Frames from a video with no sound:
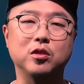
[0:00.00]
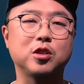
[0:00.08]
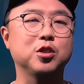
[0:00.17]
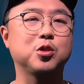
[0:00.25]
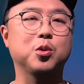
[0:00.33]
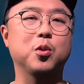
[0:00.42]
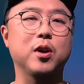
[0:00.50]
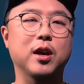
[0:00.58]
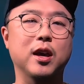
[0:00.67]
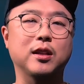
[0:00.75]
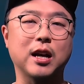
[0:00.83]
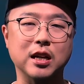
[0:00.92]

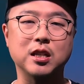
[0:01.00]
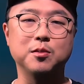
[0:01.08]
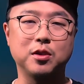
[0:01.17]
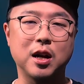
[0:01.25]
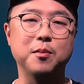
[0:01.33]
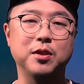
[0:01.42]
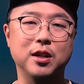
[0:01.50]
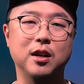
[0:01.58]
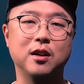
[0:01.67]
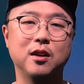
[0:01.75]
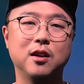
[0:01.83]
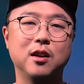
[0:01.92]
스스로에게 다짐을 합니다.
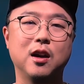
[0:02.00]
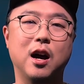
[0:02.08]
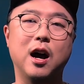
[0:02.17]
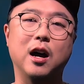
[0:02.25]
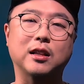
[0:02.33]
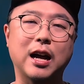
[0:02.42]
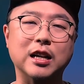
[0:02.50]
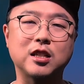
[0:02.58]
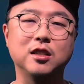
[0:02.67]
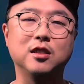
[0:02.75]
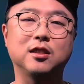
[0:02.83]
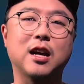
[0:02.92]
아
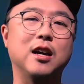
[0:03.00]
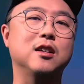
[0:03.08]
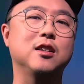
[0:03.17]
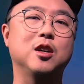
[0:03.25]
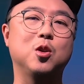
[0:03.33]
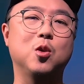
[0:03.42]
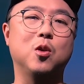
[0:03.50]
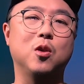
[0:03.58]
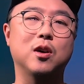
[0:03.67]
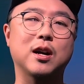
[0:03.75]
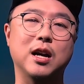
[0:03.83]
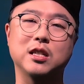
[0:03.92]
다시는 다른
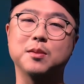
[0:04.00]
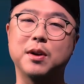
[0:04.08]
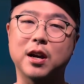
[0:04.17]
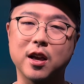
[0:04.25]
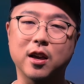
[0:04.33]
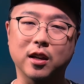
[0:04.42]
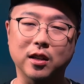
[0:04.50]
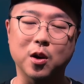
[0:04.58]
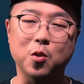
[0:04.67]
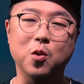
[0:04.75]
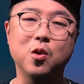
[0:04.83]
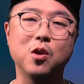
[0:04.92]
길로 가지
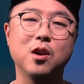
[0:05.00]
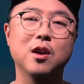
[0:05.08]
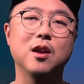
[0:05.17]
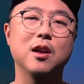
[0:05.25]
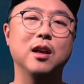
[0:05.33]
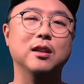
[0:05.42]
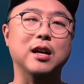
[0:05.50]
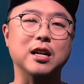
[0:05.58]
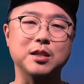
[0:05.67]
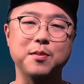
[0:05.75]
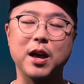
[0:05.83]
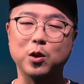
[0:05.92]
말아야겠다고
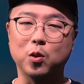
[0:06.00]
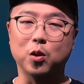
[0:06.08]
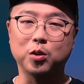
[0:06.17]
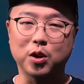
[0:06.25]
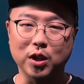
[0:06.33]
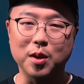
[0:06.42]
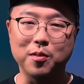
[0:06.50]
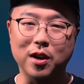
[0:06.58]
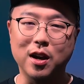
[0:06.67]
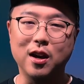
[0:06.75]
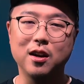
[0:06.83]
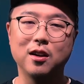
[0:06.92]
다짐해도 어떻게
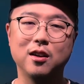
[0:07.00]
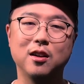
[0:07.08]
됩니까?